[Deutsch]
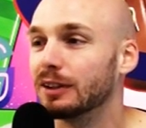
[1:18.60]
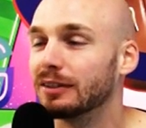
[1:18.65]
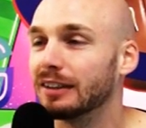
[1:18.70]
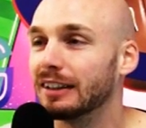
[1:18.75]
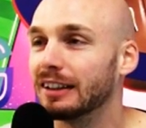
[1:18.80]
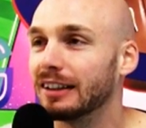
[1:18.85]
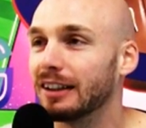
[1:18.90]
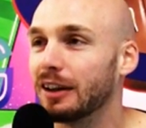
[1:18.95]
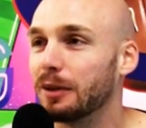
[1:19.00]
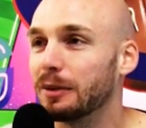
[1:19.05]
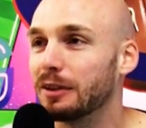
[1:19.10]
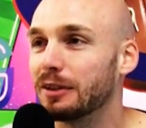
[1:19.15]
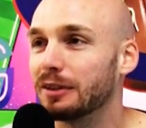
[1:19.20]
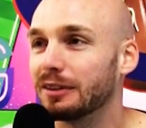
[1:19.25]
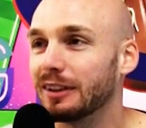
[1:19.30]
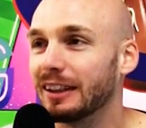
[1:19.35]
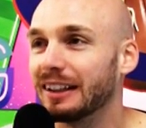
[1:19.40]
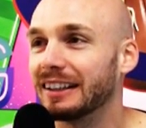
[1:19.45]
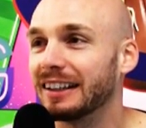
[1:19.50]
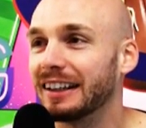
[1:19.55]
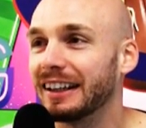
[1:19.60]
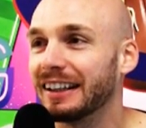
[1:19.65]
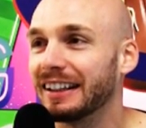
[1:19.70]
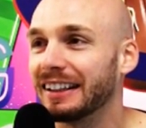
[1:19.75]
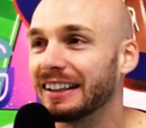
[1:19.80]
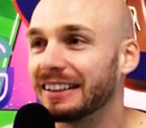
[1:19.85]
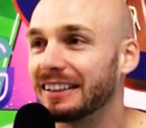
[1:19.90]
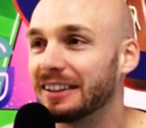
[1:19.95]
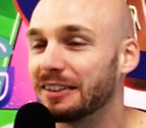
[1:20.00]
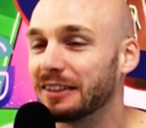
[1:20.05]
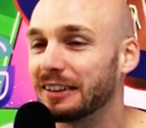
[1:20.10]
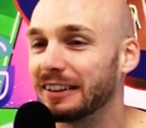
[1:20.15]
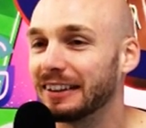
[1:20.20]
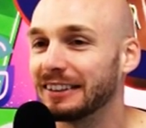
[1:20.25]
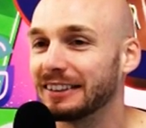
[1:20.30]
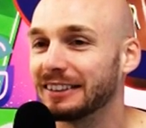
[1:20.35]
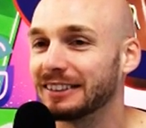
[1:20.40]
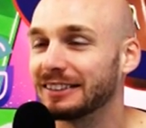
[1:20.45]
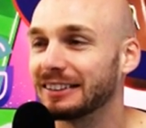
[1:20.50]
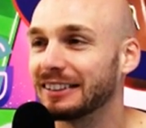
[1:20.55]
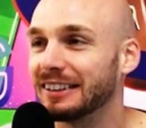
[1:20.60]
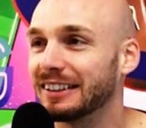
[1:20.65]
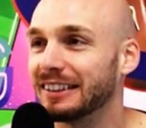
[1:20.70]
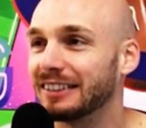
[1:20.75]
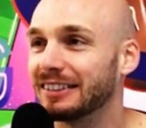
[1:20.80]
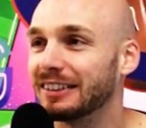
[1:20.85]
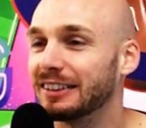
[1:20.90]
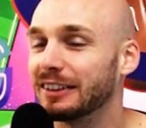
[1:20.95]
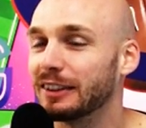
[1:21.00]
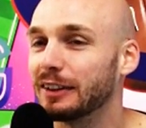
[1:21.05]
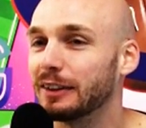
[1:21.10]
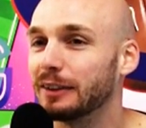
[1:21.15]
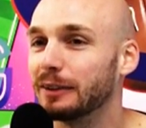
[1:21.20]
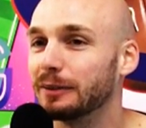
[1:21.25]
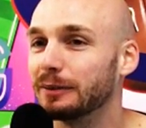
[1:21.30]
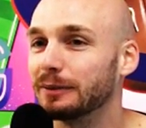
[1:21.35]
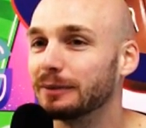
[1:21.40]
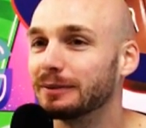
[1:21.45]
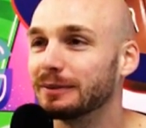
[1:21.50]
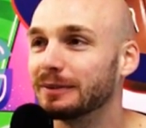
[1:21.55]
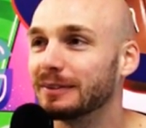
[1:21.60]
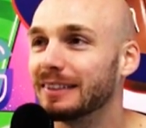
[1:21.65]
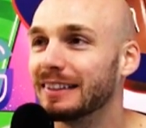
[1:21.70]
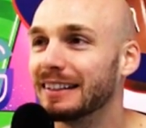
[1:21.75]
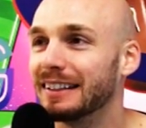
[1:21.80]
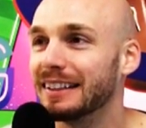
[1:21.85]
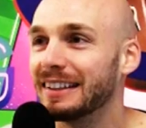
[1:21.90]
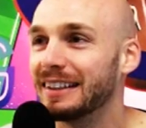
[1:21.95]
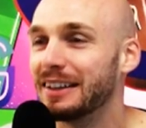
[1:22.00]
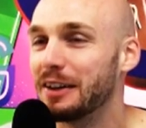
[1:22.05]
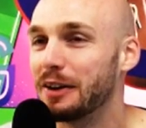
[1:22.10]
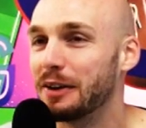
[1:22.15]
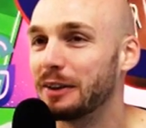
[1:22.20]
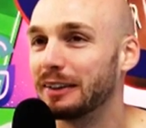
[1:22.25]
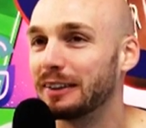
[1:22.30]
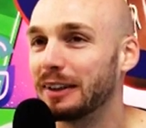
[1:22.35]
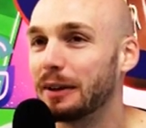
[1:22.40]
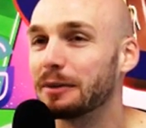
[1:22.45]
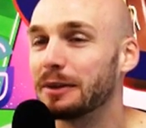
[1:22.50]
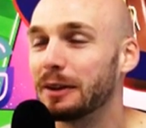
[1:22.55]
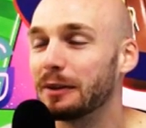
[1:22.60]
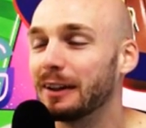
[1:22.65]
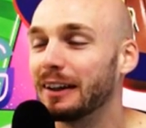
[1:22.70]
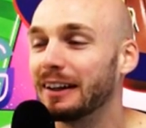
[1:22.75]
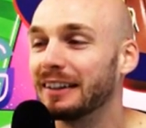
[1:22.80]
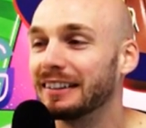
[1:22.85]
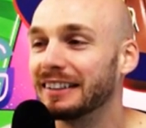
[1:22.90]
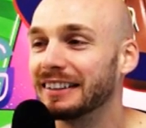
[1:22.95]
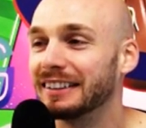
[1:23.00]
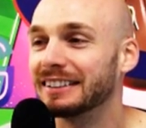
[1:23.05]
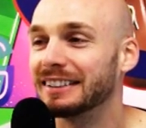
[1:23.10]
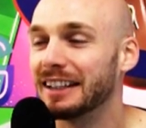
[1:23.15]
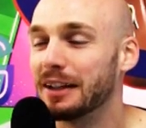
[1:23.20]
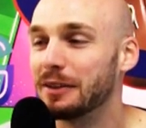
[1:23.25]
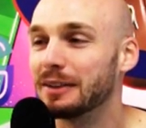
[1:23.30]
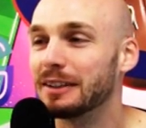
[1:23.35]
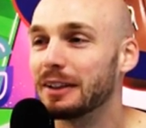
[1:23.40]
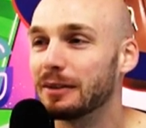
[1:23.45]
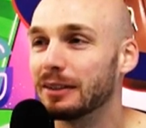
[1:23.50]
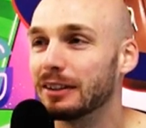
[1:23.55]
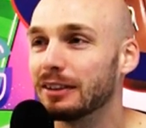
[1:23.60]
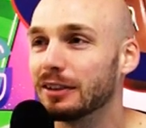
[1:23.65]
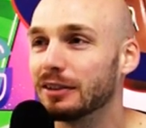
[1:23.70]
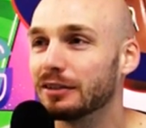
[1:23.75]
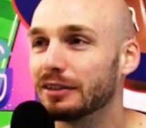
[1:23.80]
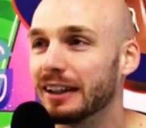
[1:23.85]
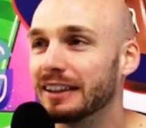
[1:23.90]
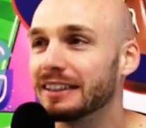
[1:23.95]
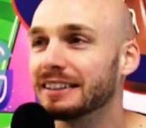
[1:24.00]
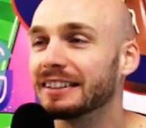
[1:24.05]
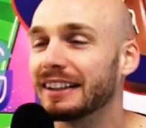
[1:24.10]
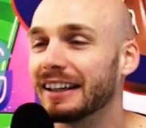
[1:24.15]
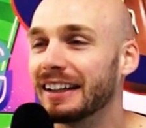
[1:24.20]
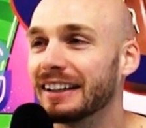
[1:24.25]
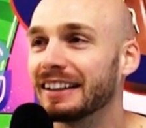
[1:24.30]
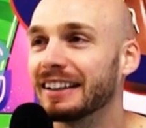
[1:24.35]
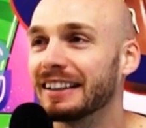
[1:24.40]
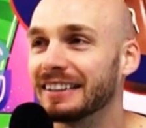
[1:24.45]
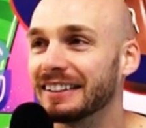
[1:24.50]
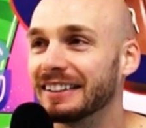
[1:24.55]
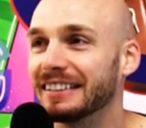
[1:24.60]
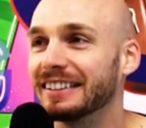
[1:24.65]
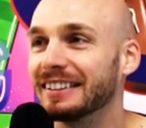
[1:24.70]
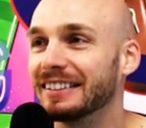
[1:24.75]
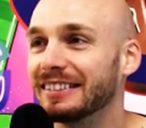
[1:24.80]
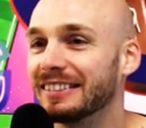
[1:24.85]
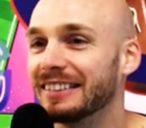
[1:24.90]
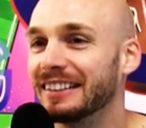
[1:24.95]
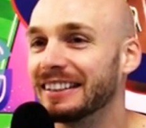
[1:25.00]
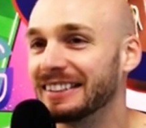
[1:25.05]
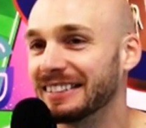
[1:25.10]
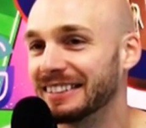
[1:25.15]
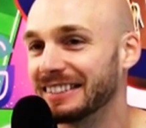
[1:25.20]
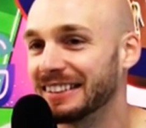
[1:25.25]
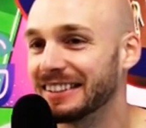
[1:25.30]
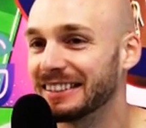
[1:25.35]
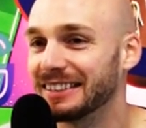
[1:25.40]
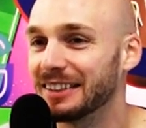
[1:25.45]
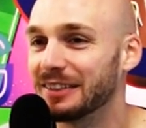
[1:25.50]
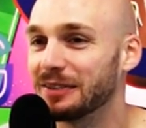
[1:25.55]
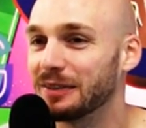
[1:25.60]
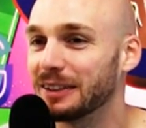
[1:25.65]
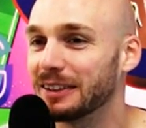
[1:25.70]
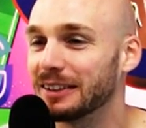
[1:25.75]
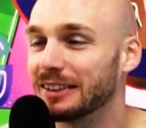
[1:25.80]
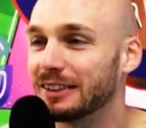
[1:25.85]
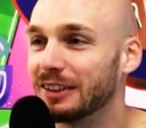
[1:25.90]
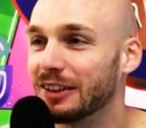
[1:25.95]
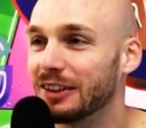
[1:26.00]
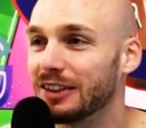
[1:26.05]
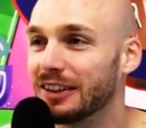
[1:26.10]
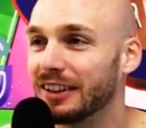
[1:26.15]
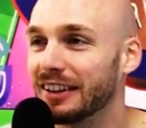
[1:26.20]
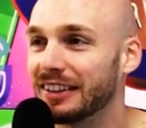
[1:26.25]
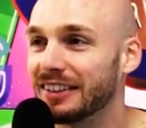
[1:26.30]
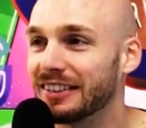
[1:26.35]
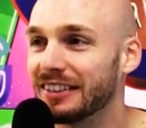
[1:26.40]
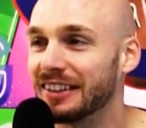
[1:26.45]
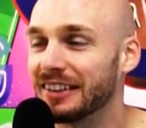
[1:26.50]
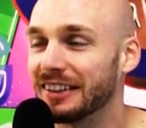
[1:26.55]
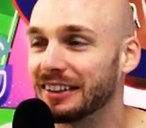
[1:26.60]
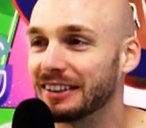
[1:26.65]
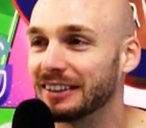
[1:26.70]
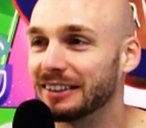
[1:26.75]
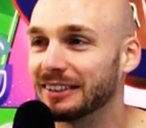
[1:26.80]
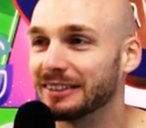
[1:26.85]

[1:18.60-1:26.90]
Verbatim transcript: war, glaube ich, Frank Reichert, darf ich gar nicht so sagen, oder? Ähm, ich habe es aber allerdings, damals habe ich ihn noch Franz Reichert genannt. Vielleicht ist das dann ein bisschen deutscher Einschlag.